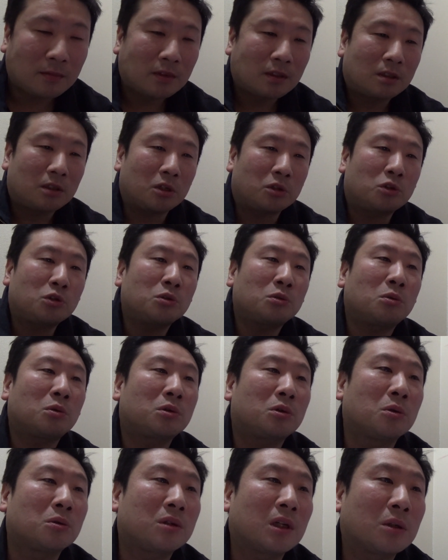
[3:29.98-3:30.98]
じゃ中国
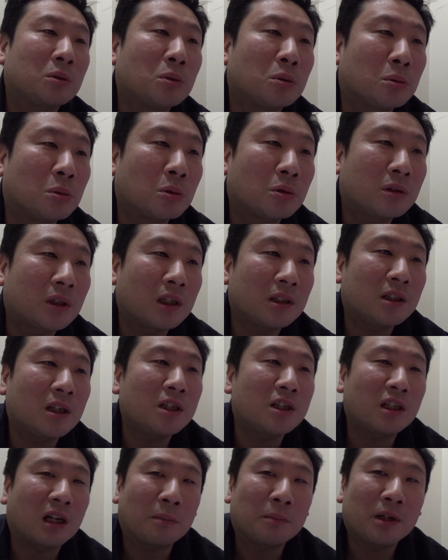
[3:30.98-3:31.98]
共産党独裁政
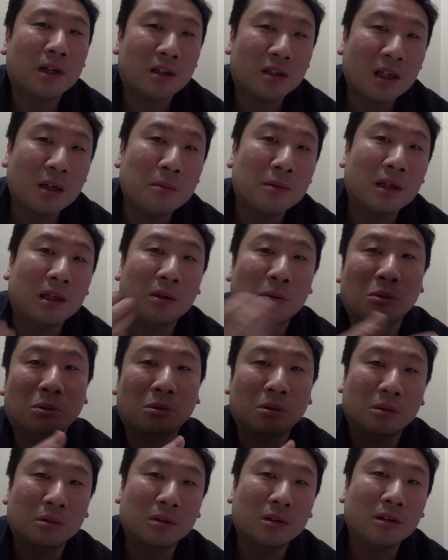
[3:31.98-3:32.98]
治やめなさいみたいなこと
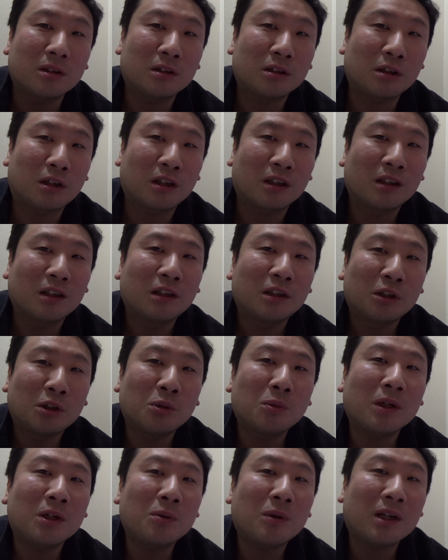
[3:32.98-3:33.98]

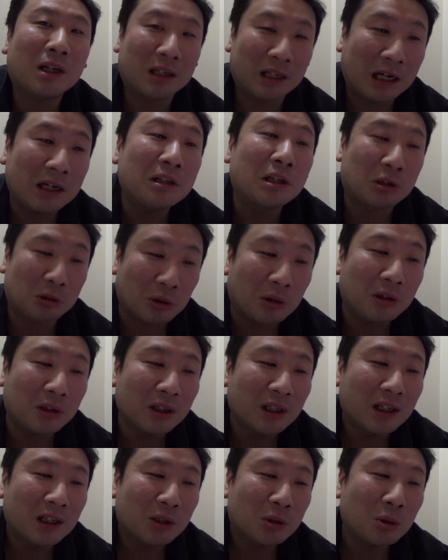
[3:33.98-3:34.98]
言えるわけないでしょ
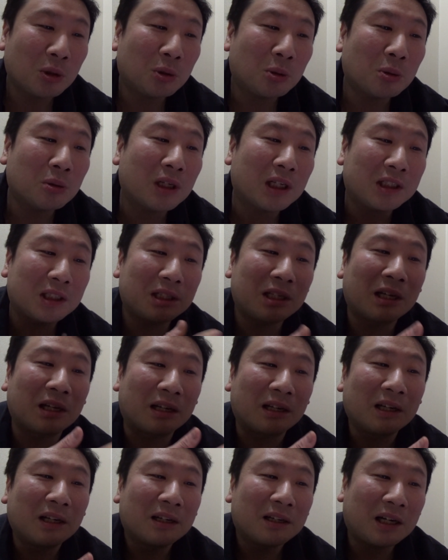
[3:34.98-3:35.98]
それと同じで、
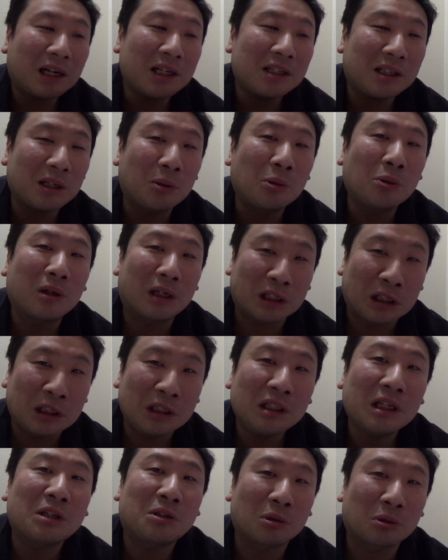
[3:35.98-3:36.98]
返した方がいいん
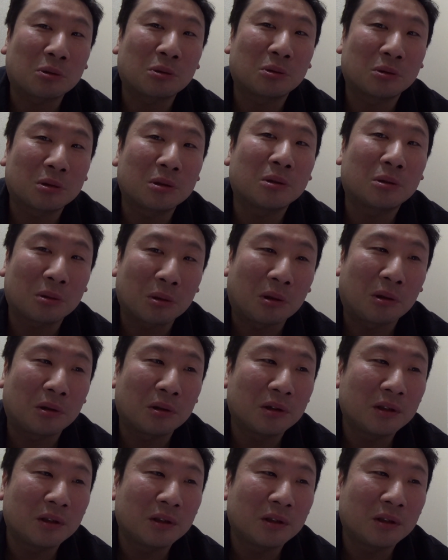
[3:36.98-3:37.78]
ですよ、そうすると。